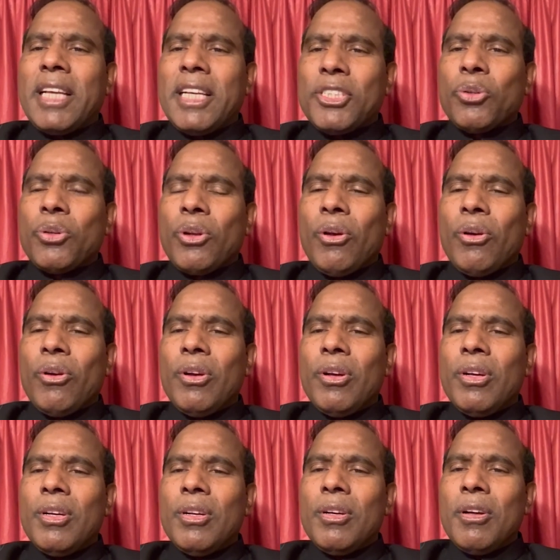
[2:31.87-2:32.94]
దేశంలో
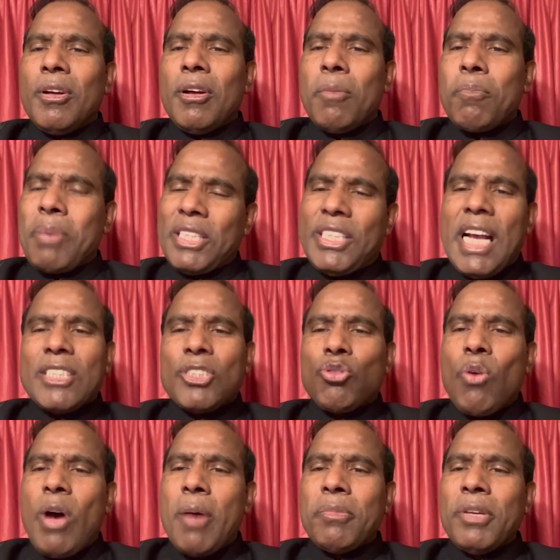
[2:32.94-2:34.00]

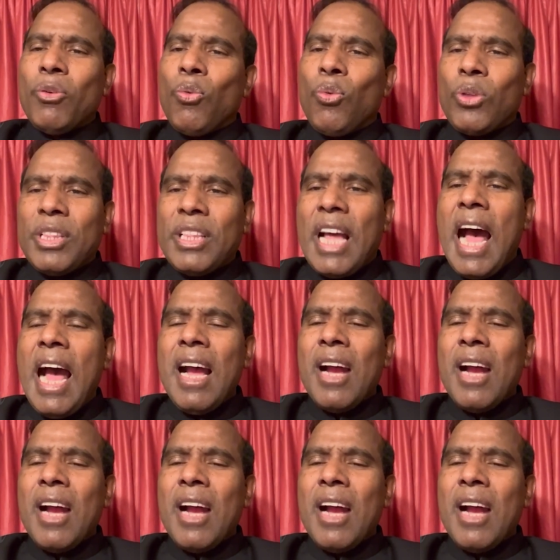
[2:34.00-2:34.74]
ప్రజాస్వామ్యం ఉందా